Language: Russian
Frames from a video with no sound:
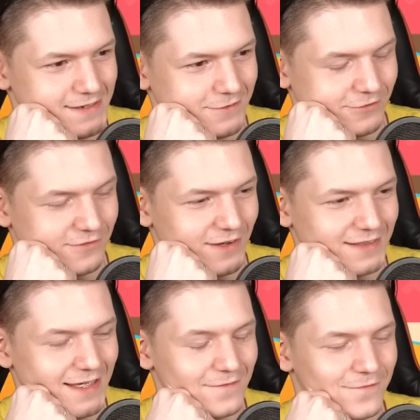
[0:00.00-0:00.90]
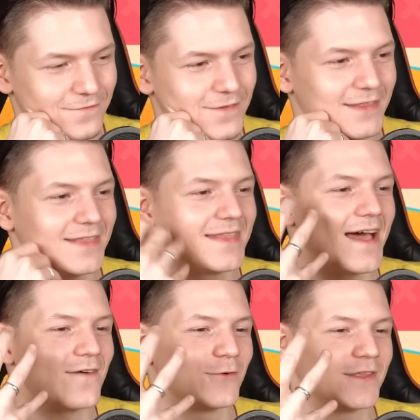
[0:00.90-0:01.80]
В 2D
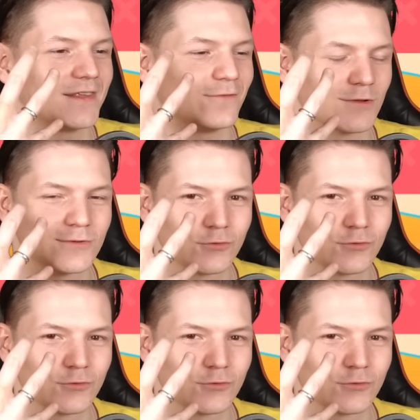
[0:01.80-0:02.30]
видна вот эта вот